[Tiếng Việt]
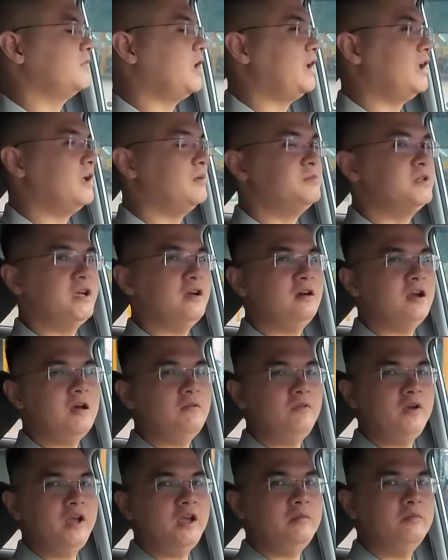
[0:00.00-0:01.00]
anh em chạy
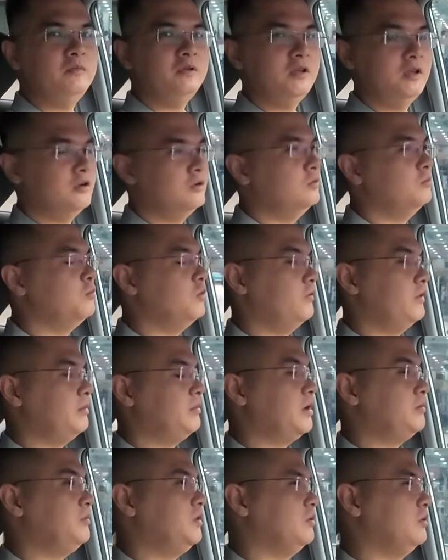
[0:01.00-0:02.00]
Grab với em bây giờ mua
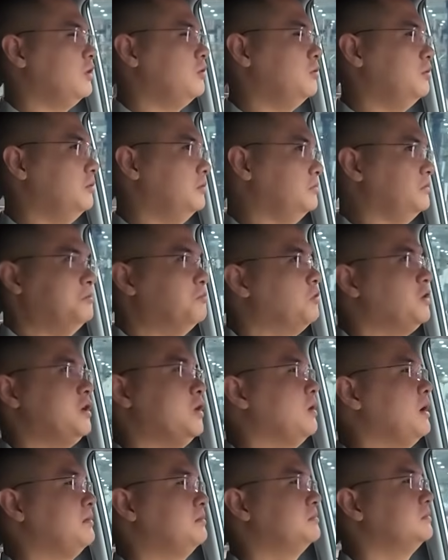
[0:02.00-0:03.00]
VM5 nhiều không nổi mua
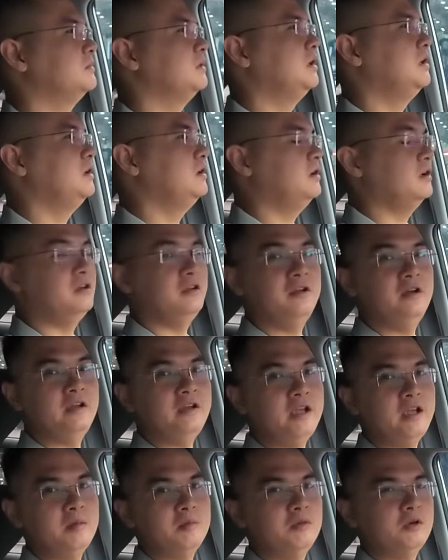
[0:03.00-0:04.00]
nhiều lắm gần như
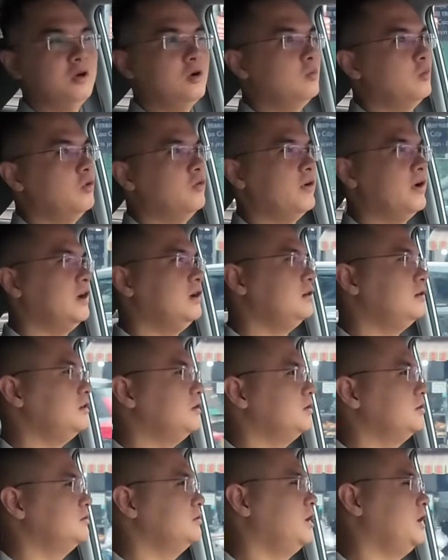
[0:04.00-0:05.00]
anh em không mua virus
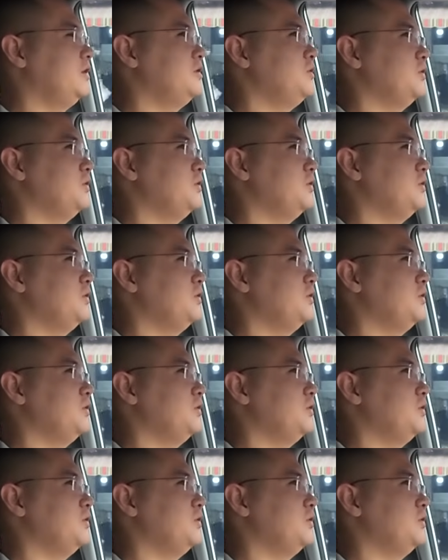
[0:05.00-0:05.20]
nữa thì